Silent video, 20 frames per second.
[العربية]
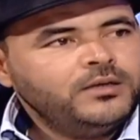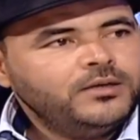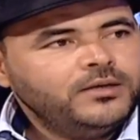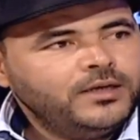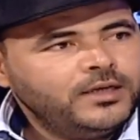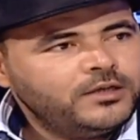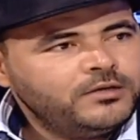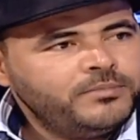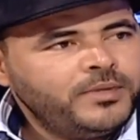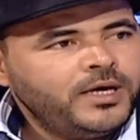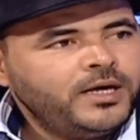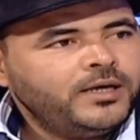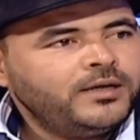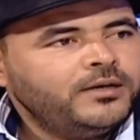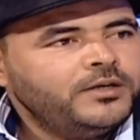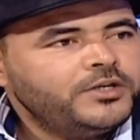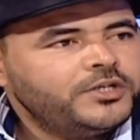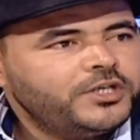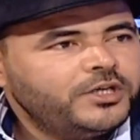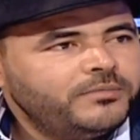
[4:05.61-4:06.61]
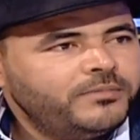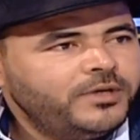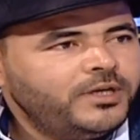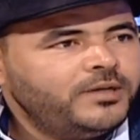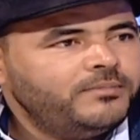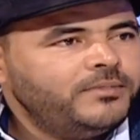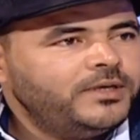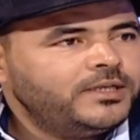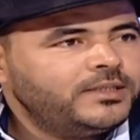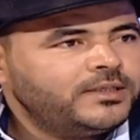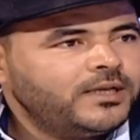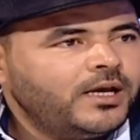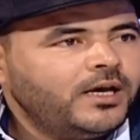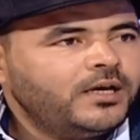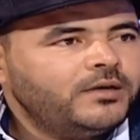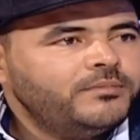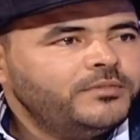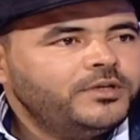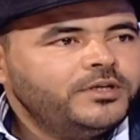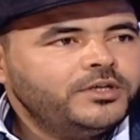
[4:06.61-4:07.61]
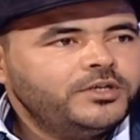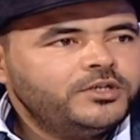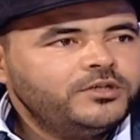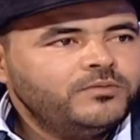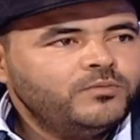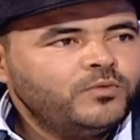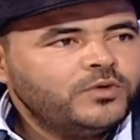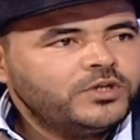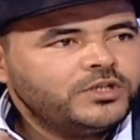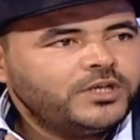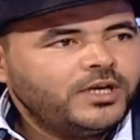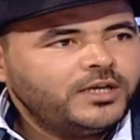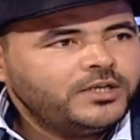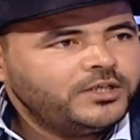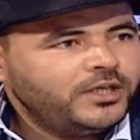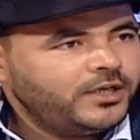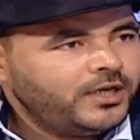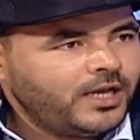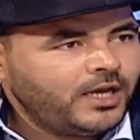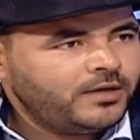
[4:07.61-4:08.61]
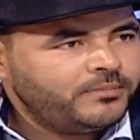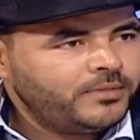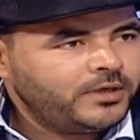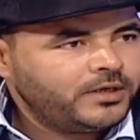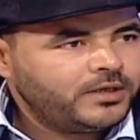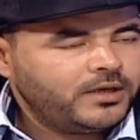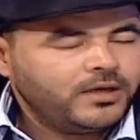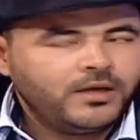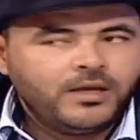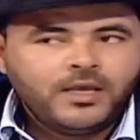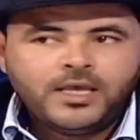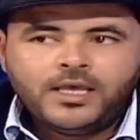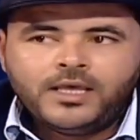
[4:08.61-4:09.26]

الكبار للشباب للصغار ماهيش موجهه لشريحه بركه